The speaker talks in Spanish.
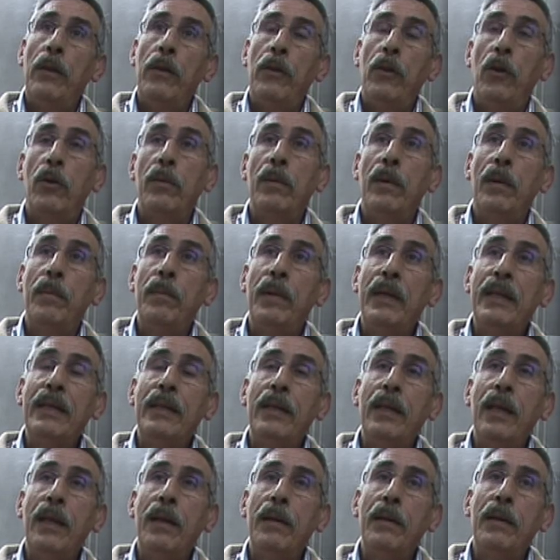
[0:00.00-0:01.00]

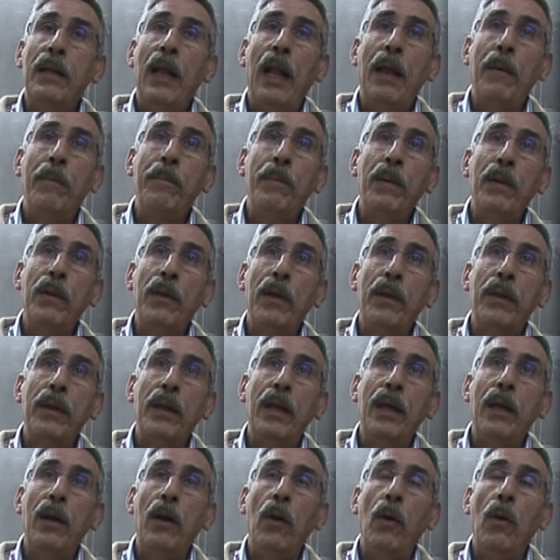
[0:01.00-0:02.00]
Normalmente la empiezo a
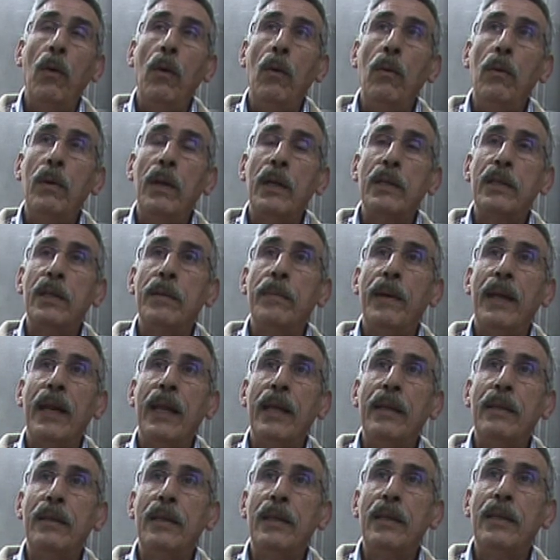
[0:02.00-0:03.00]
hacer una
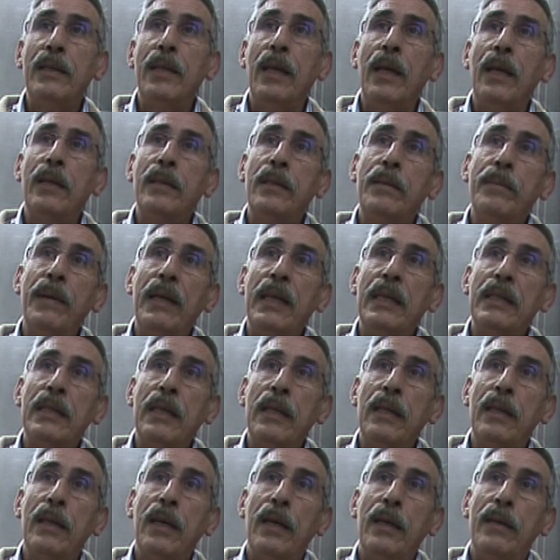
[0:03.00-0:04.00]
semana antes de Semana
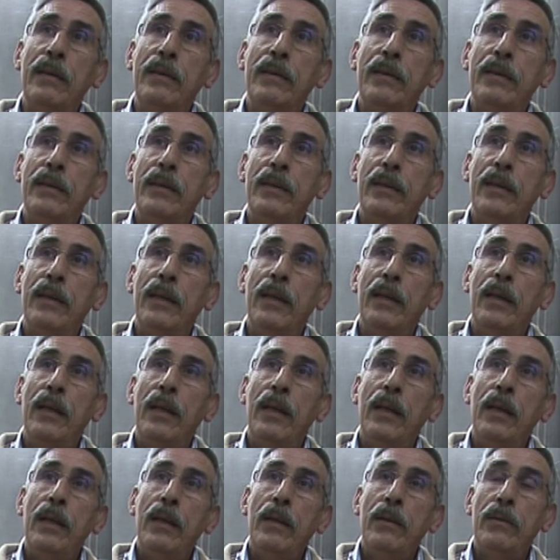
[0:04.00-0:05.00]
Santa.
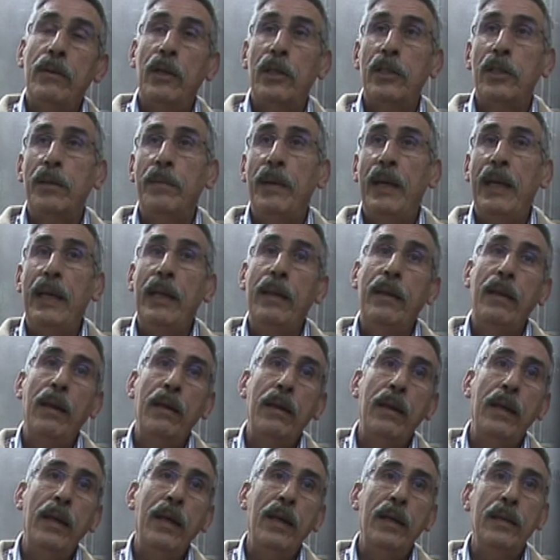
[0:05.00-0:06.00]
Una semana,
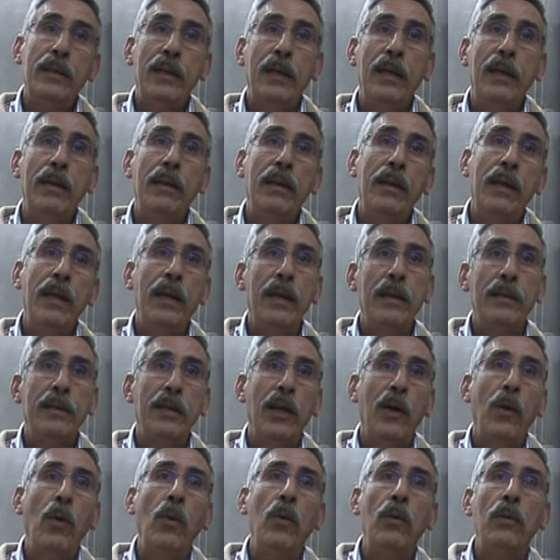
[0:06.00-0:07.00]
10 días, 15,
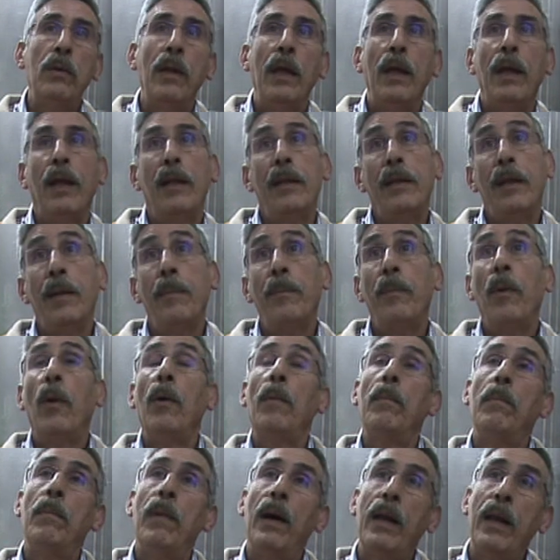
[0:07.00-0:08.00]
según el
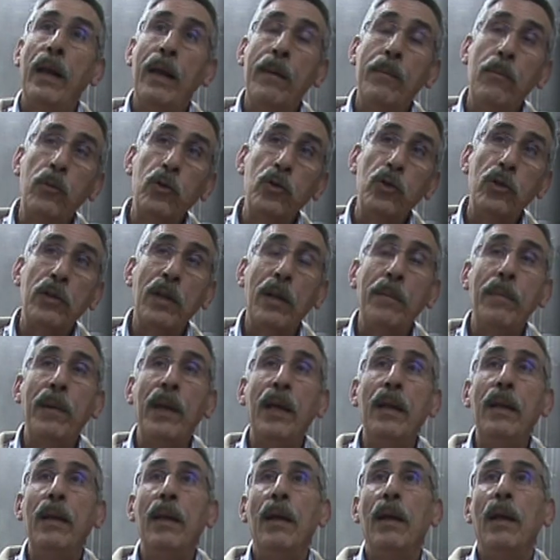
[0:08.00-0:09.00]
tiempo. Varía mucho
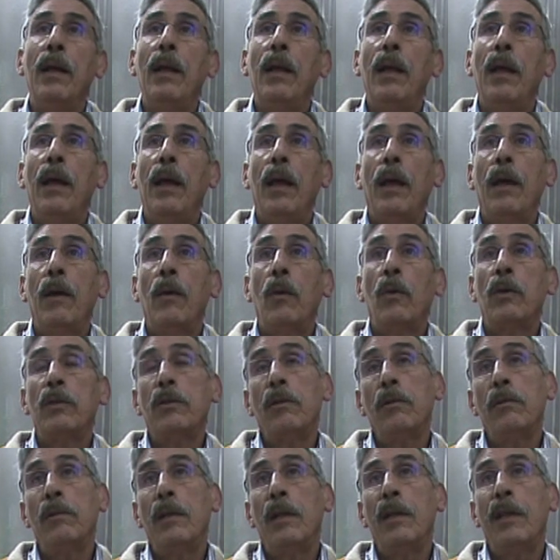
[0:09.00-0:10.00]
también en
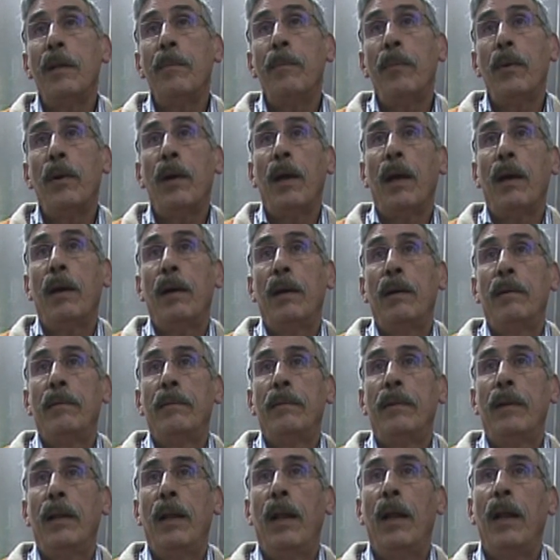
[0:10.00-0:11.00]
cuestión del tiempo que haga.
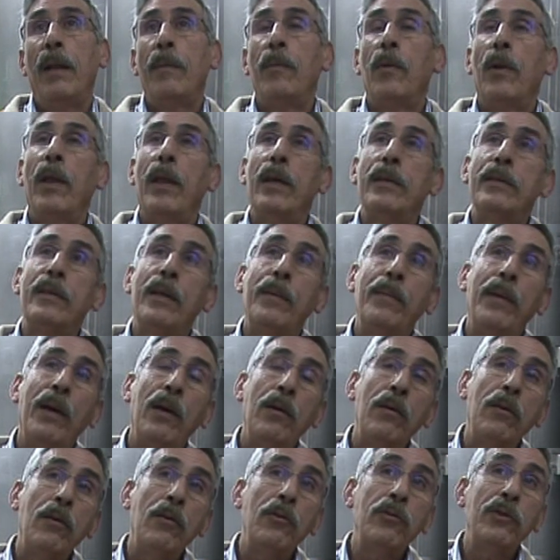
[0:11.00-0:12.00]
La limonada está
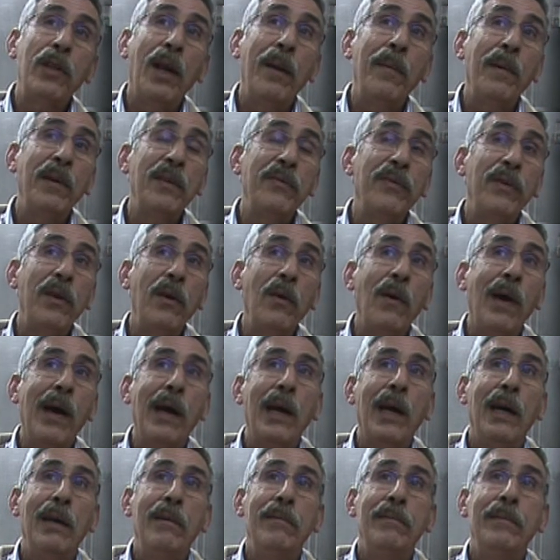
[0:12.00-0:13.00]
mejor contra más frío
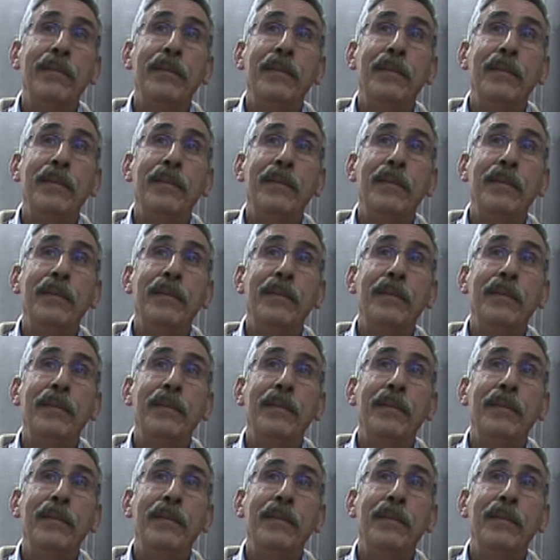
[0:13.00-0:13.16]
haga.